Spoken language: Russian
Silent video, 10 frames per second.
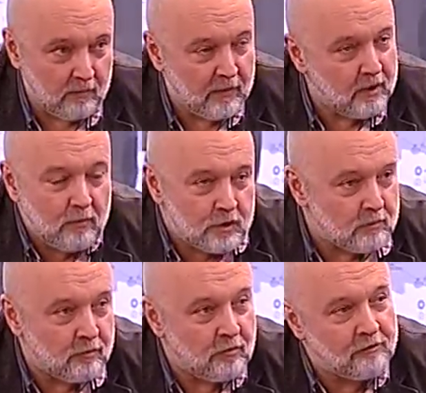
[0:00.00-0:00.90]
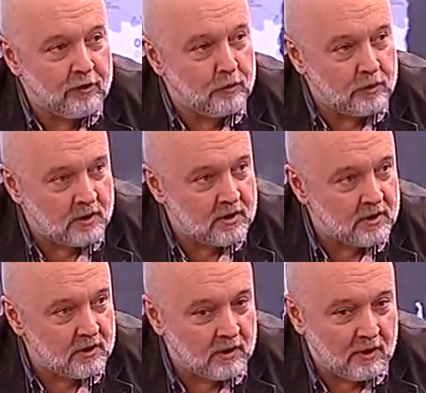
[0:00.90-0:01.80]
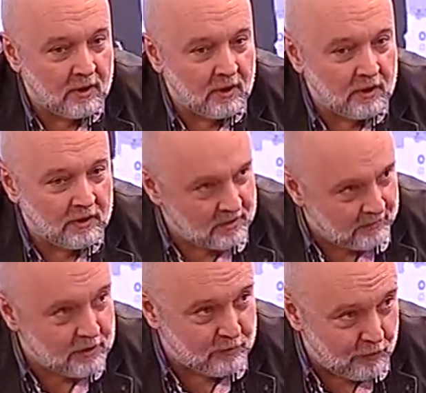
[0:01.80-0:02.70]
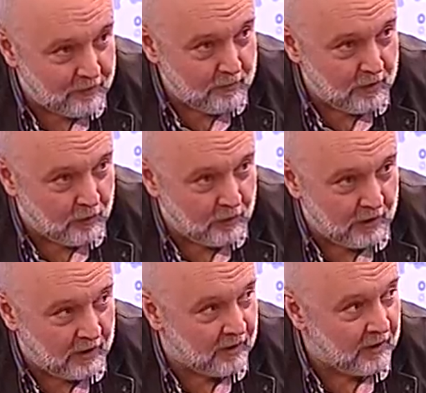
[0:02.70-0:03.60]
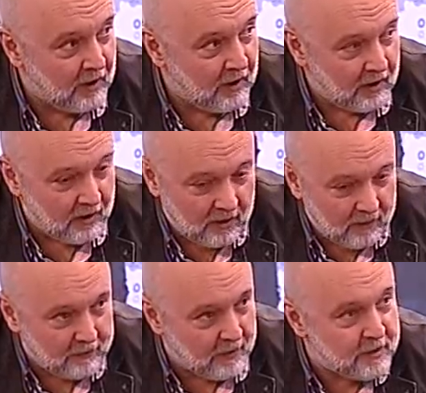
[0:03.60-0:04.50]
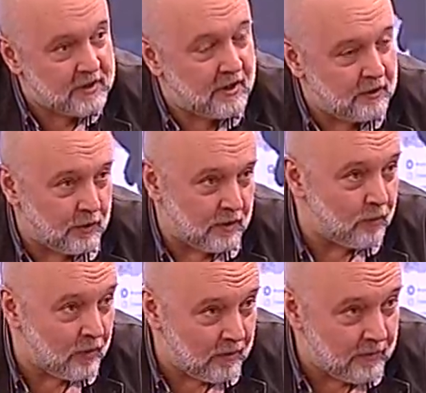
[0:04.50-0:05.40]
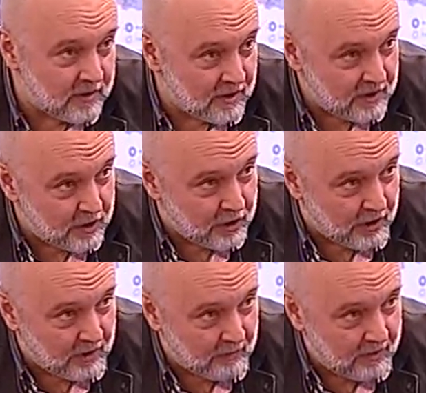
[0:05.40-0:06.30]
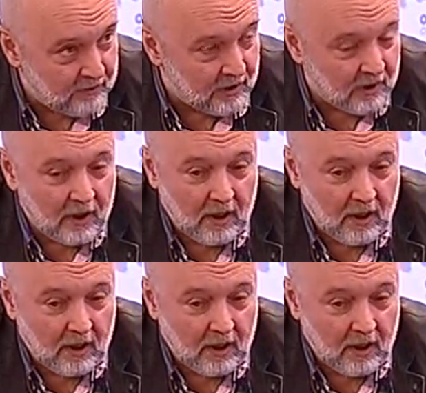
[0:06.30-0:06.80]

Мы не можем его вынудить э, назвать свою фамилию или э, написать ее, тем более без разрешения, правда?